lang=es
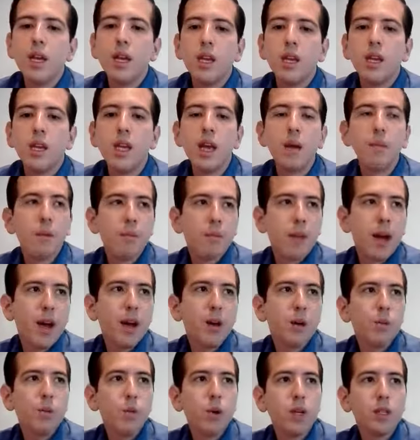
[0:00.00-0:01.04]
ya me pagaron
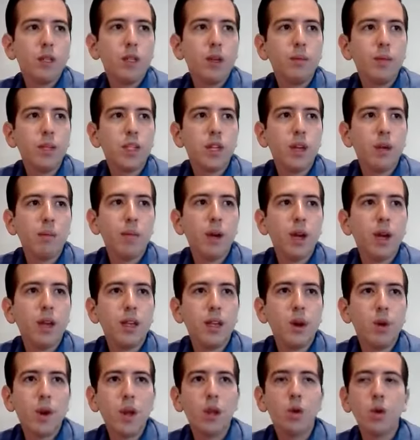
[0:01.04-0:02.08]
por hacer mi chamba y
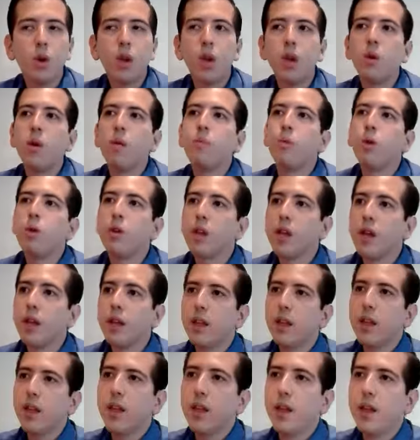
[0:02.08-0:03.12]
ahora yo quiero aportar
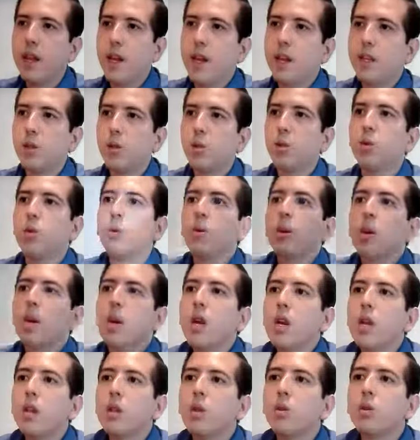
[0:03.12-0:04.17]
esto.
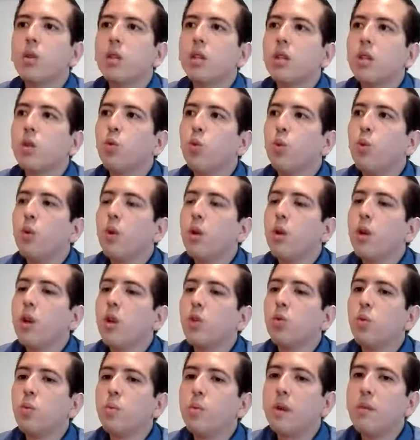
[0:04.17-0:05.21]
Entonces es un, es un
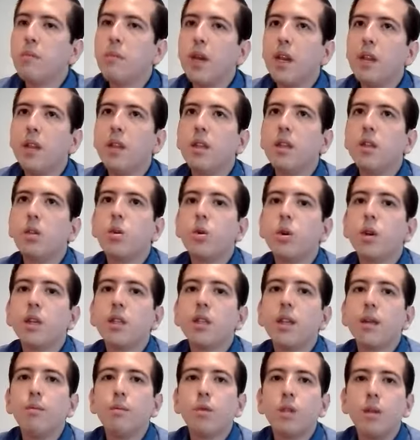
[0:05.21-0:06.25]
primer indicio que
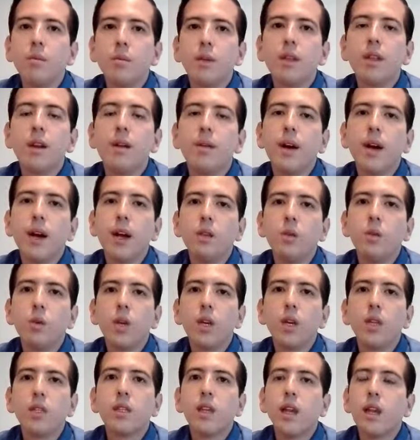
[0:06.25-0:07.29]
estamos también trabajando y que
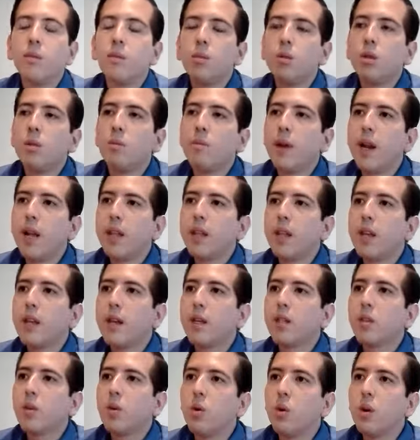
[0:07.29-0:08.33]
estaremos en pláticas
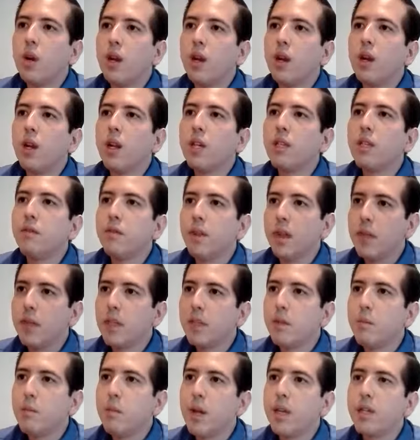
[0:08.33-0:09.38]
con las diferentes
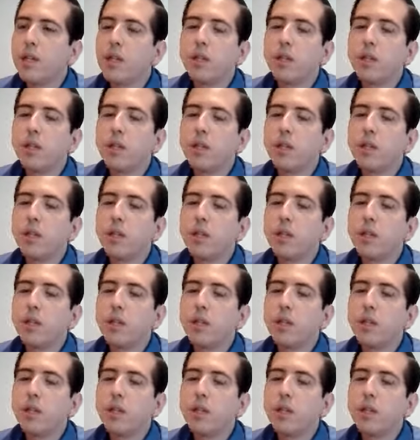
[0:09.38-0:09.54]
empresas,